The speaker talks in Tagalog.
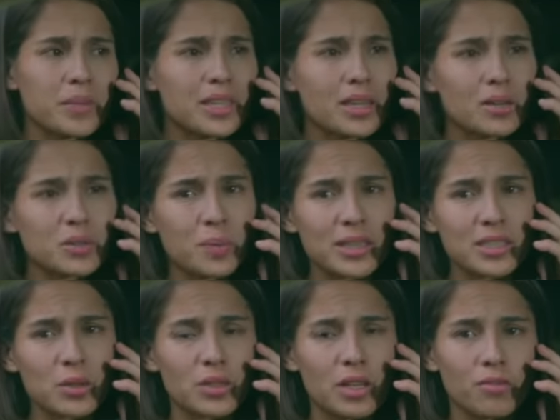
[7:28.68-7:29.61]
Ba't ikaw
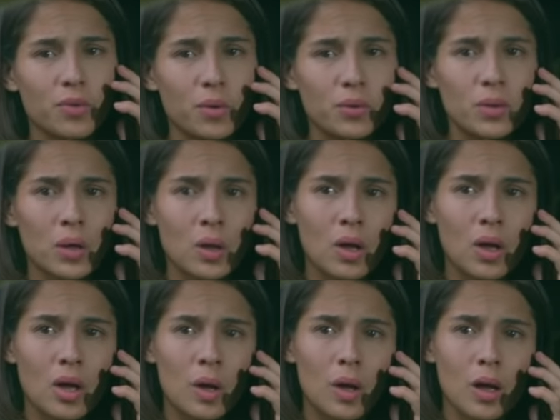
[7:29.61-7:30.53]
sumasagot ng phone?
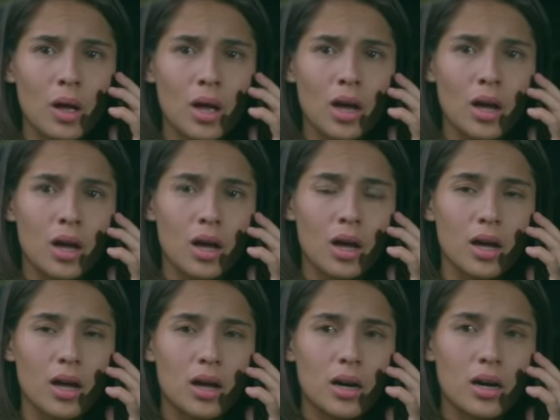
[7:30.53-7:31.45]
Nahulog po to ng
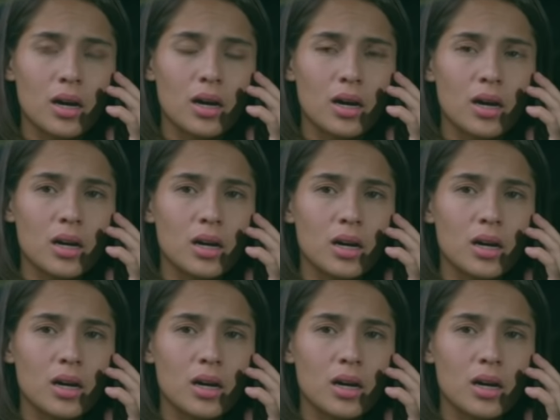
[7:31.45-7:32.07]
may-ari.